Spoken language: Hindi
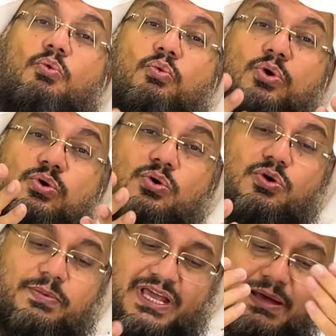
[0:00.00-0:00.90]
वो
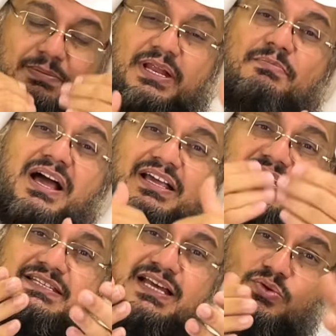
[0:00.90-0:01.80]
लोग भी अपने माँ के
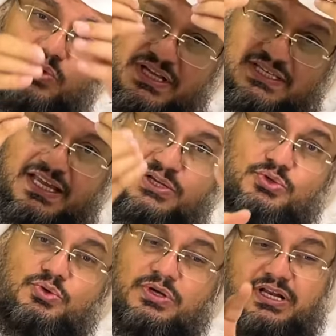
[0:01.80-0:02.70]
साथ वैसा ही
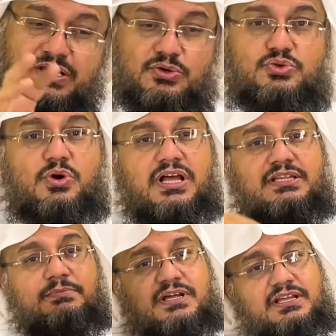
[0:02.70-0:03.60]
सुलूक करके उसको
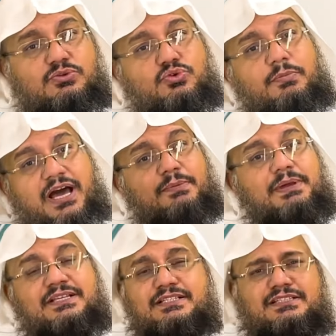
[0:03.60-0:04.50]
ख़त्म करके उसको बाहर
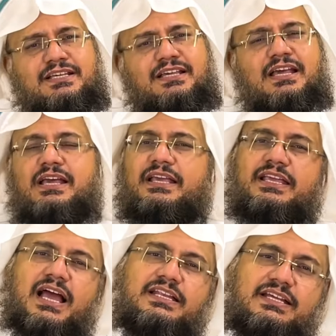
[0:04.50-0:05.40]
फेंक देते हैं
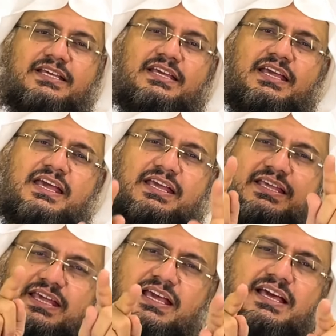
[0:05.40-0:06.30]
यानी कि
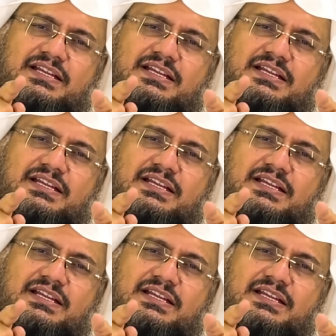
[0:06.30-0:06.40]
ये घर